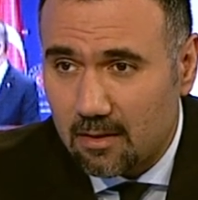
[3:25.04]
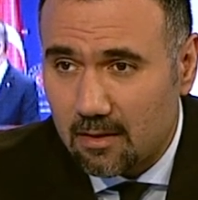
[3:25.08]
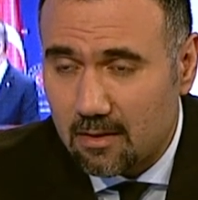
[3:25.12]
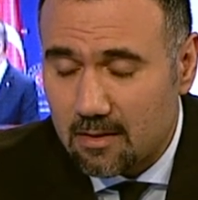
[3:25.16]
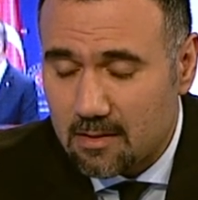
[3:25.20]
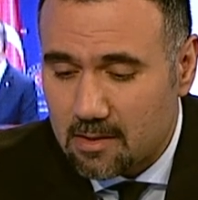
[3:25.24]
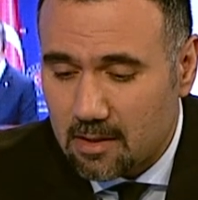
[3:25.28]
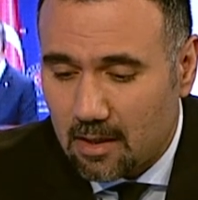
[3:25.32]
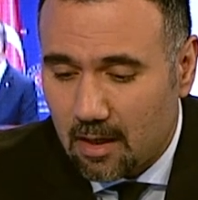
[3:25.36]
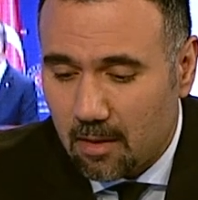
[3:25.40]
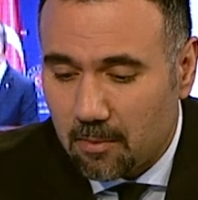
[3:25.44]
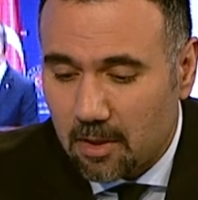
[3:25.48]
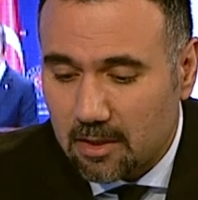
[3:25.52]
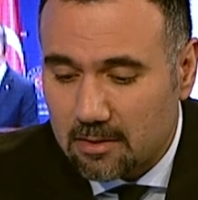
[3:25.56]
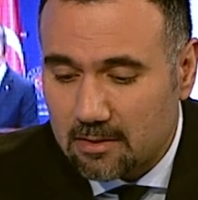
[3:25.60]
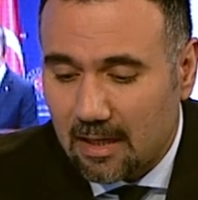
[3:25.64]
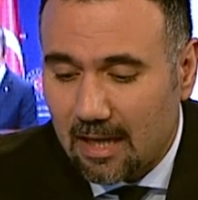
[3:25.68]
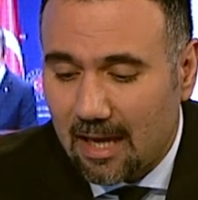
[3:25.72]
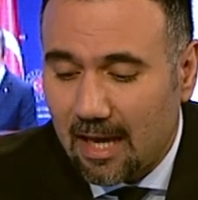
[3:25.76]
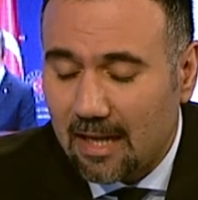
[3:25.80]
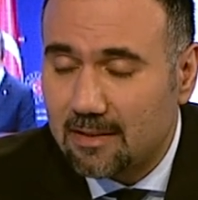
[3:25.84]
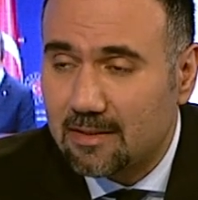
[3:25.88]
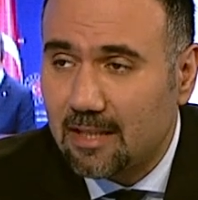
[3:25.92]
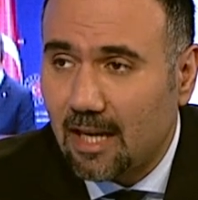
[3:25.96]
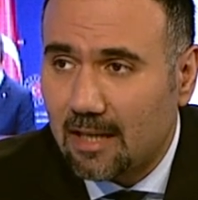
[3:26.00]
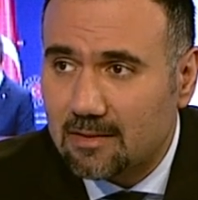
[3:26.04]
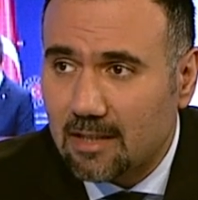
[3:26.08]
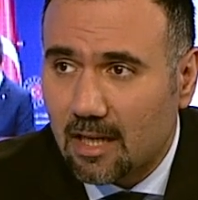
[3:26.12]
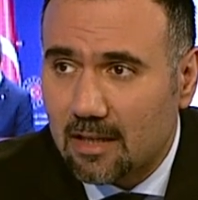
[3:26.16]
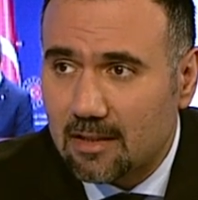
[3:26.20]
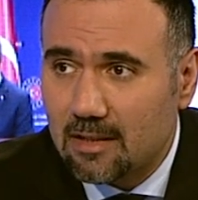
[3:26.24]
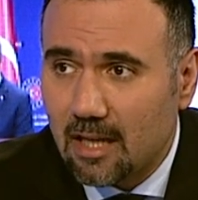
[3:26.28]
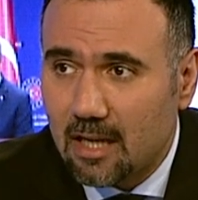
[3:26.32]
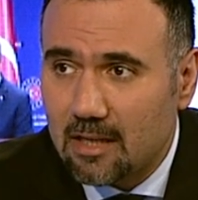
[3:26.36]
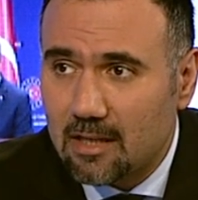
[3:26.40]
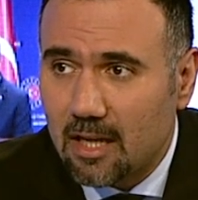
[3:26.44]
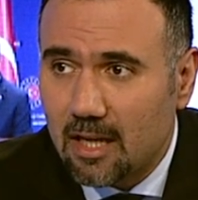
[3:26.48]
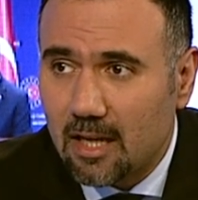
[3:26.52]
سلامات هل
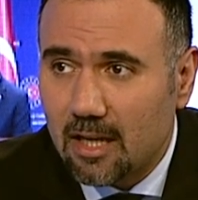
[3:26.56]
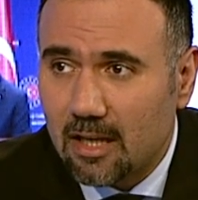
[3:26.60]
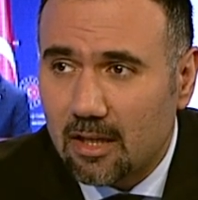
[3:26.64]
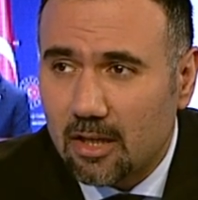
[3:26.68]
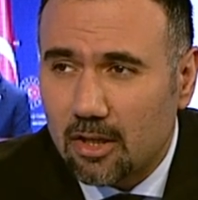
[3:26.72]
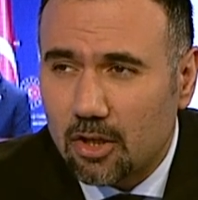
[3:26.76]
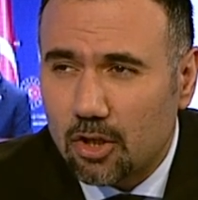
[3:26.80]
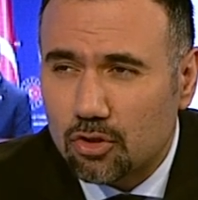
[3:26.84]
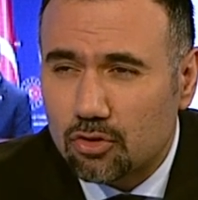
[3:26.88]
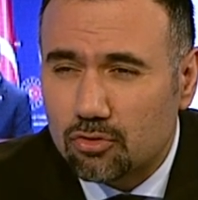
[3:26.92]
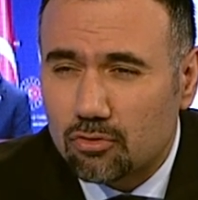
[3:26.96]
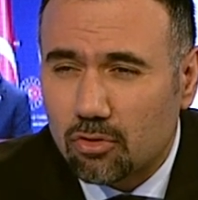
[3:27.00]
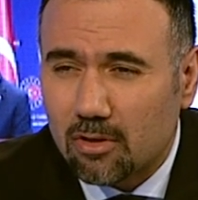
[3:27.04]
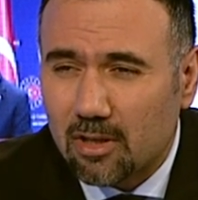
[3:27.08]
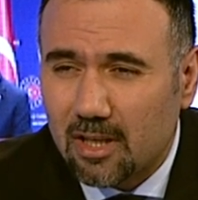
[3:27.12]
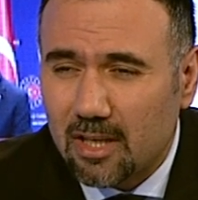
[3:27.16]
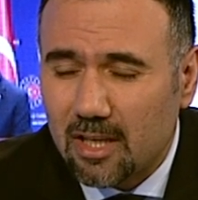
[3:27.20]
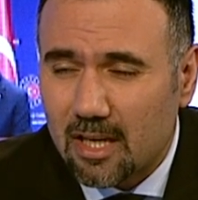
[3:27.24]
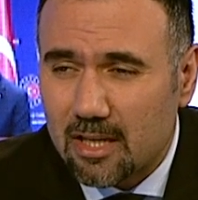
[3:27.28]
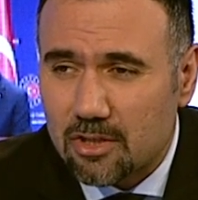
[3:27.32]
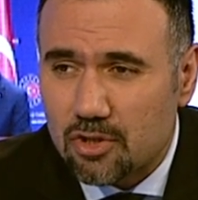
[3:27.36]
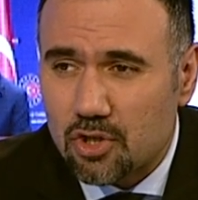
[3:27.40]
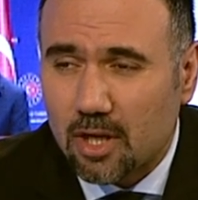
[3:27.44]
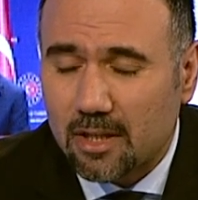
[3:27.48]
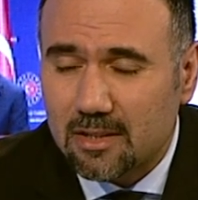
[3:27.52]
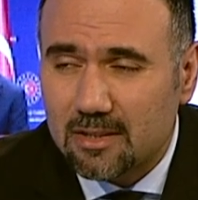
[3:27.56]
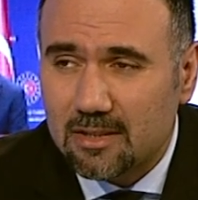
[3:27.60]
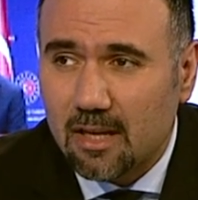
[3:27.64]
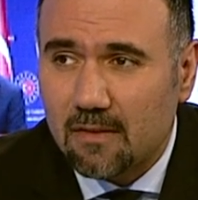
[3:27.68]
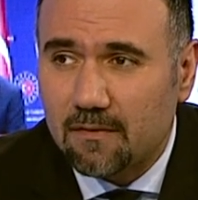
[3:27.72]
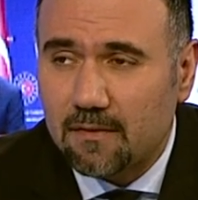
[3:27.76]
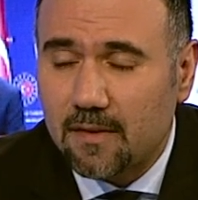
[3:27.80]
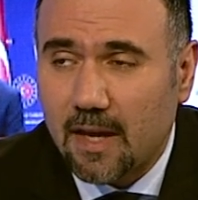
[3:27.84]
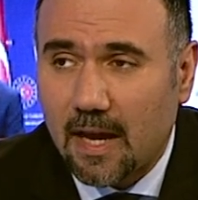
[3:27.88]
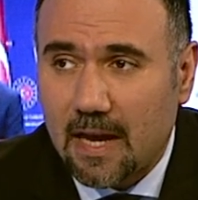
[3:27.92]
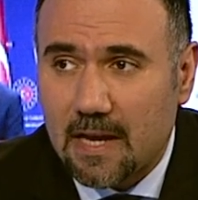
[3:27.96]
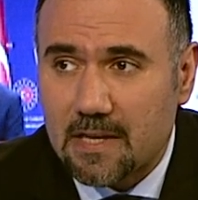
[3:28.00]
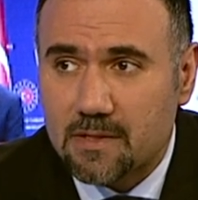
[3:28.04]
تعتقد أن تركيا جادة
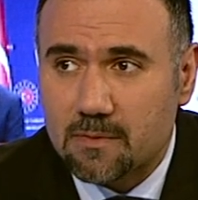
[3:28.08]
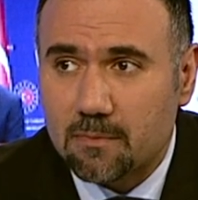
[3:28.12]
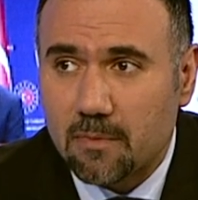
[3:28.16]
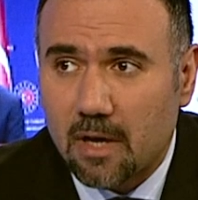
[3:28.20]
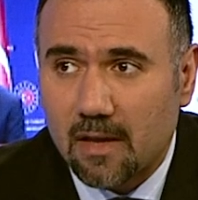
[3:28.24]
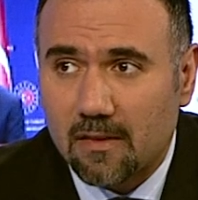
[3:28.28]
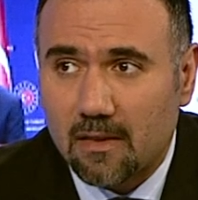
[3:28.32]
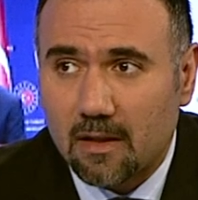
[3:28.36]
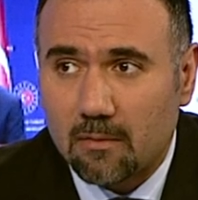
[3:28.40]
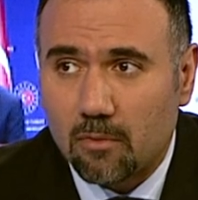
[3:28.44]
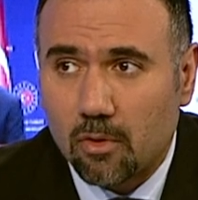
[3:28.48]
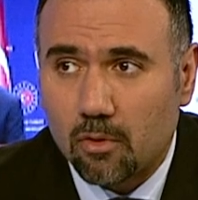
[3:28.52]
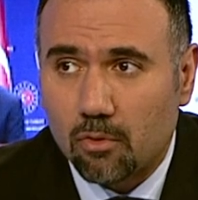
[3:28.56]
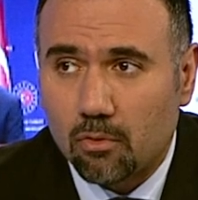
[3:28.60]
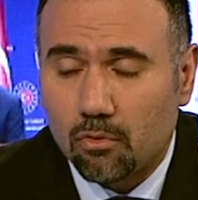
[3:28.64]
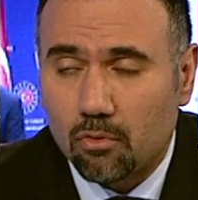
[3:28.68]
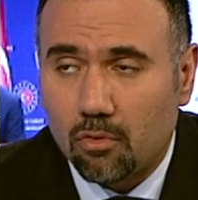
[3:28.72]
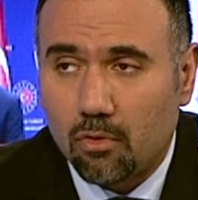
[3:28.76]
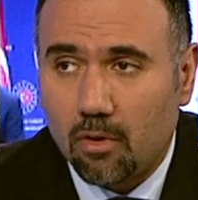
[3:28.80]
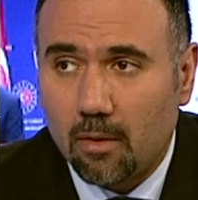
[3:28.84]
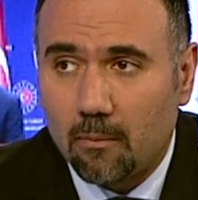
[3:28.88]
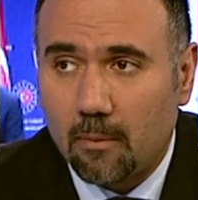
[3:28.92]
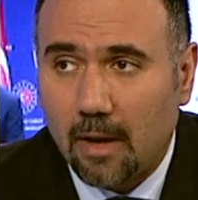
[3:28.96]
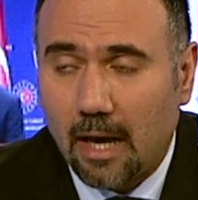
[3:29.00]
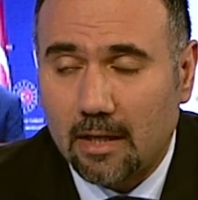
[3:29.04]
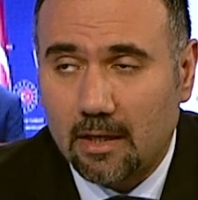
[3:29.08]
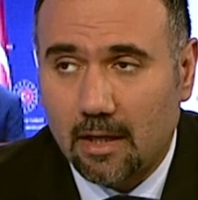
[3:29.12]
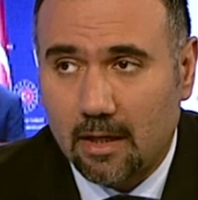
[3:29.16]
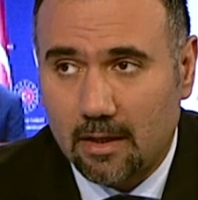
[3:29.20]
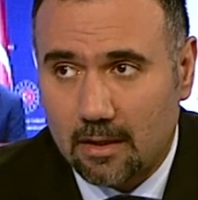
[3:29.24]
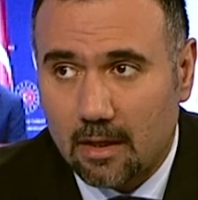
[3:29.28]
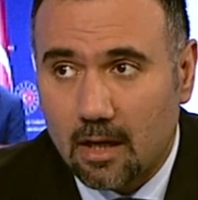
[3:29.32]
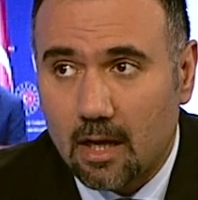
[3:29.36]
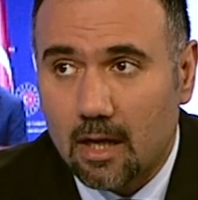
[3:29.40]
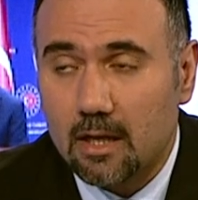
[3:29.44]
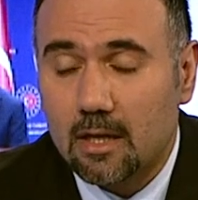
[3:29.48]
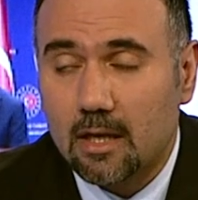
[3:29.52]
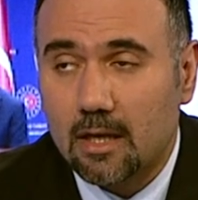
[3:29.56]
في حسم هذا الموضوع مع
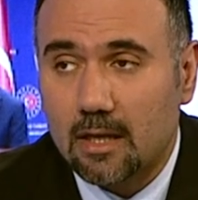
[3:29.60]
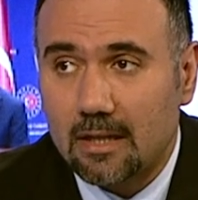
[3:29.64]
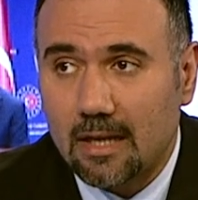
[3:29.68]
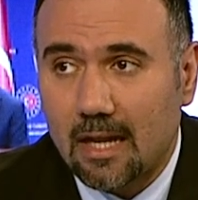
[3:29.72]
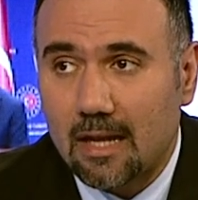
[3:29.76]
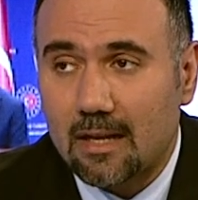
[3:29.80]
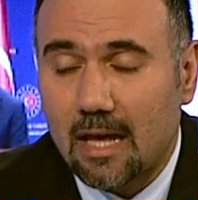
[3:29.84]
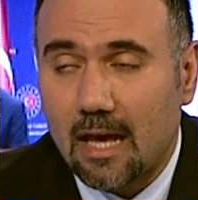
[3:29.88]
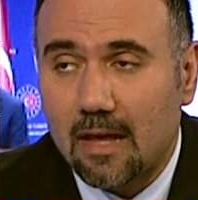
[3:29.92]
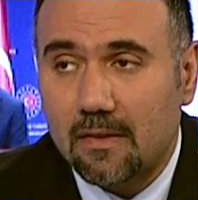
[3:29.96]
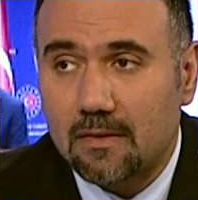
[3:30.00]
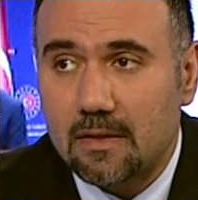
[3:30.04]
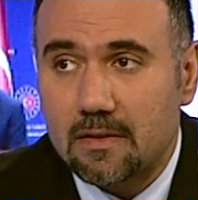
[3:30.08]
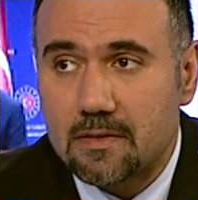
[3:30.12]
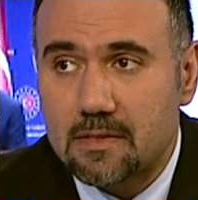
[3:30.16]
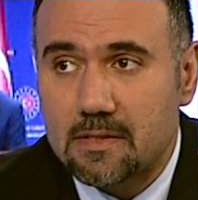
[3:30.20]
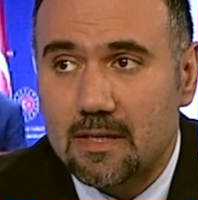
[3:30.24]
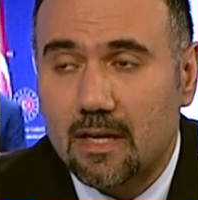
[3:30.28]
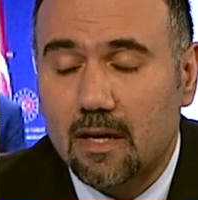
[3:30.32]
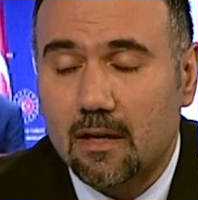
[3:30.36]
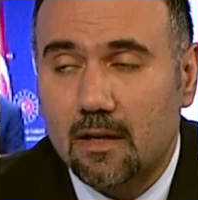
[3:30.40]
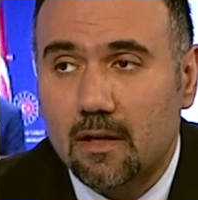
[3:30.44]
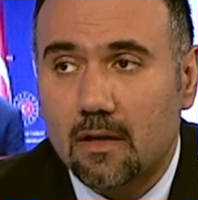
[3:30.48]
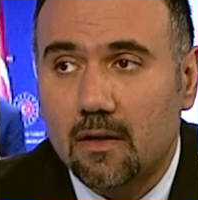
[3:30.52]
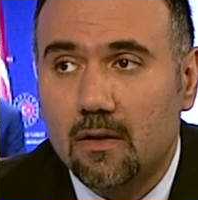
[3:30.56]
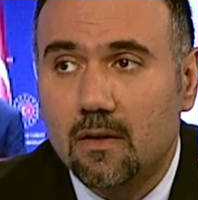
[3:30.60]
العراق خلال هذه الزيارة